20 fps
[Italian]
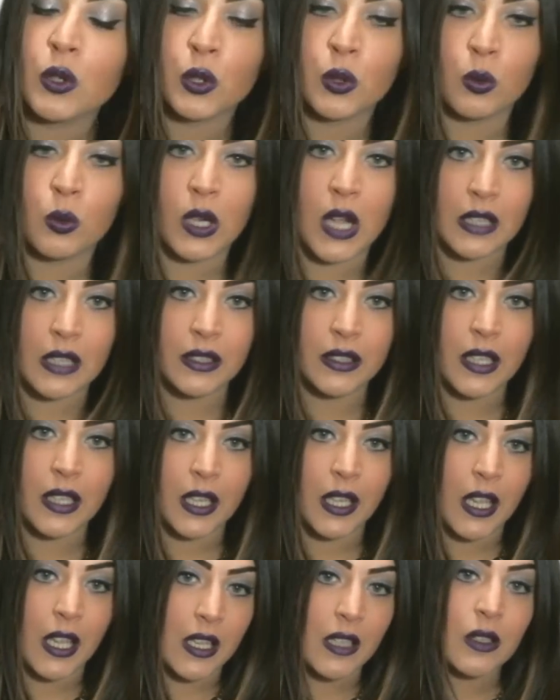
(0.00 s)
lo
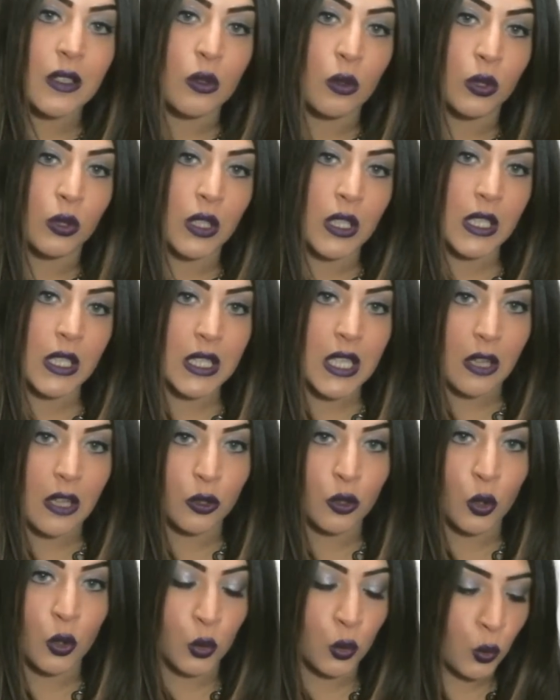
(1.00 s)
struccante che sto
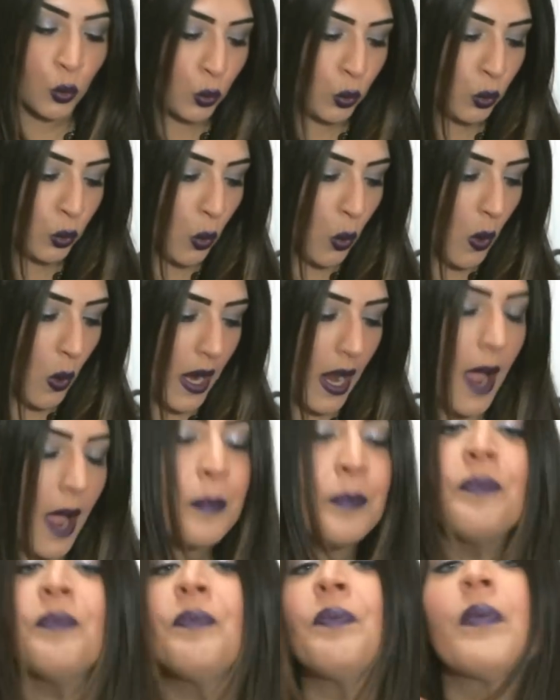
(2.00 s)
utilizzando
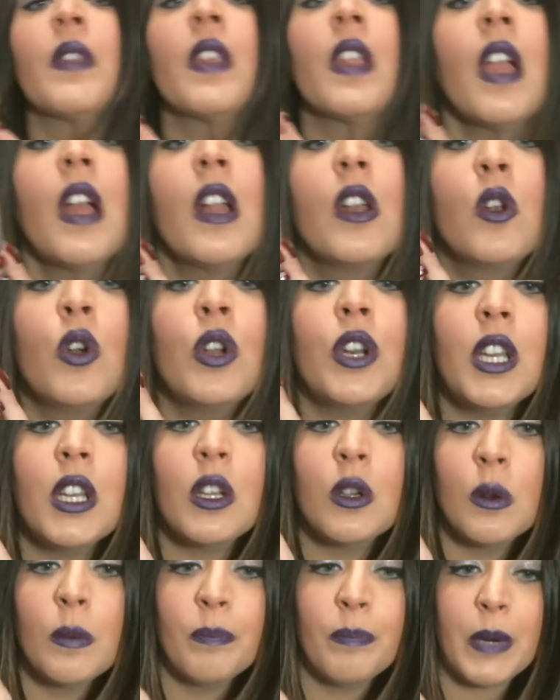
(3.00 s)
tuttora. L'ho
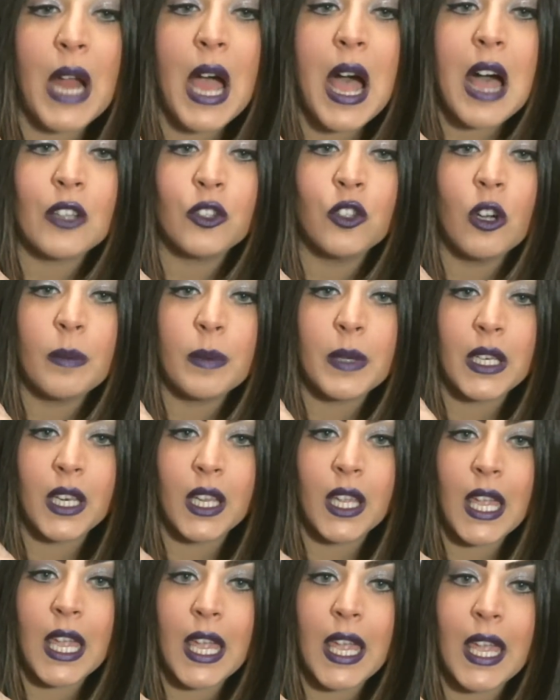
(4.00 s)
ricomprato
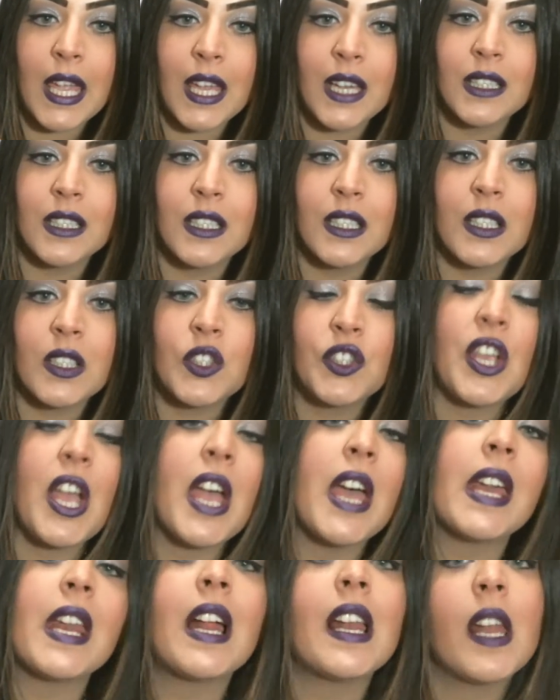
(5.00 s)
perché uh,
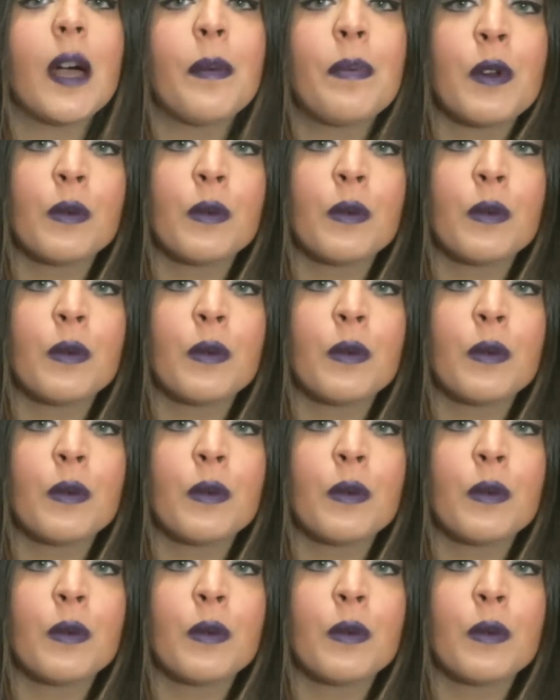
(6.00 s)
c'era la